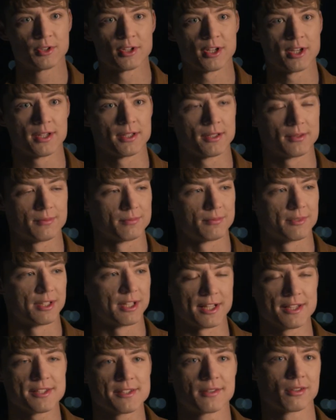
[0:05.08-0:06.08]
Mutter, die
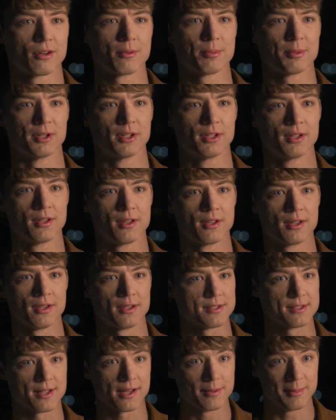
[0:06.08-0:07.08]
ganze Truppe,
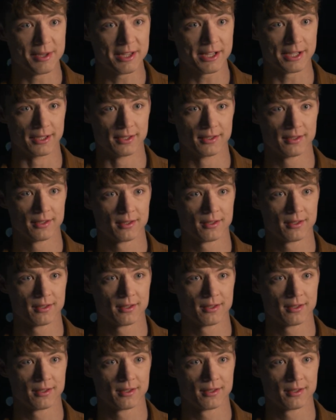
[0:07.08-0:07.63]
die sind alle mega.